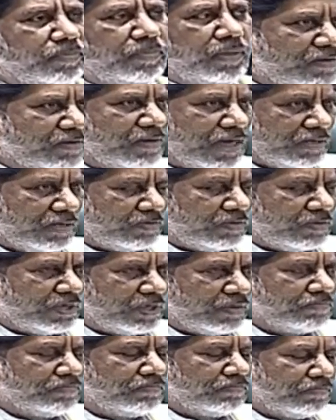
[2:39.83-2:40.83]

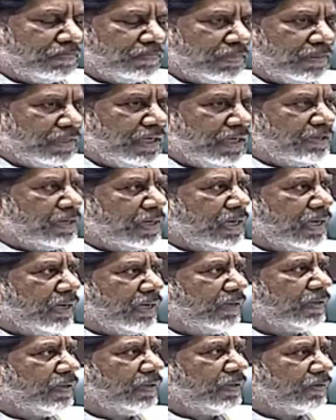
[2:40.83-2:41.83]
ప్రత్యేకమైనటువంటి
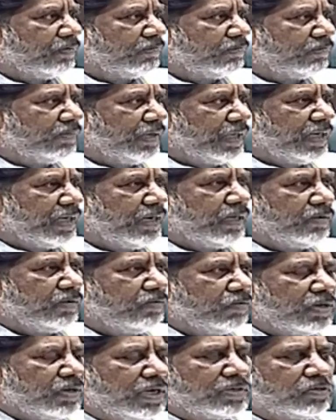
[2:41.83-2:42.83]
నిధుల్ని వీరి
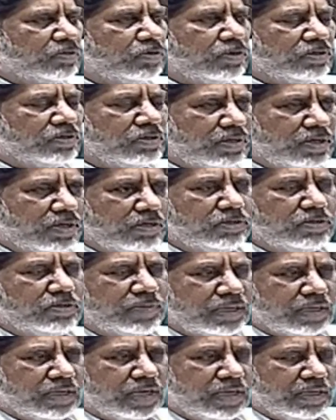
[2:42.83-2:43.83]
ఉన్నతి కోసం ఖర్చు
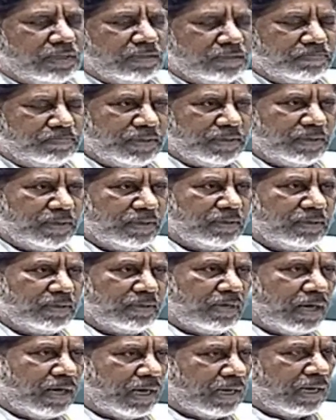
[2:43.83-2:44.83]
పెట్టాలని చెప్పి
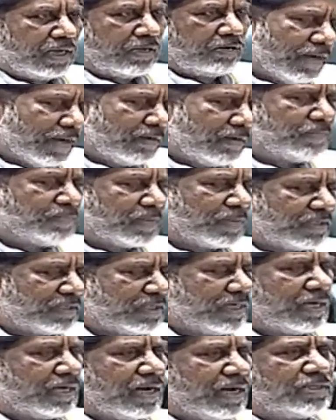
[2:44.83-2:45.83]
అలానే మనం
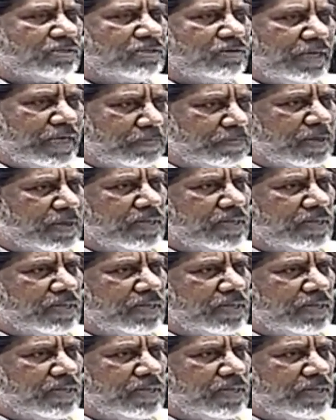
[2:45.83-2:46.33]
ప్రత్యేక రాష్ట్రం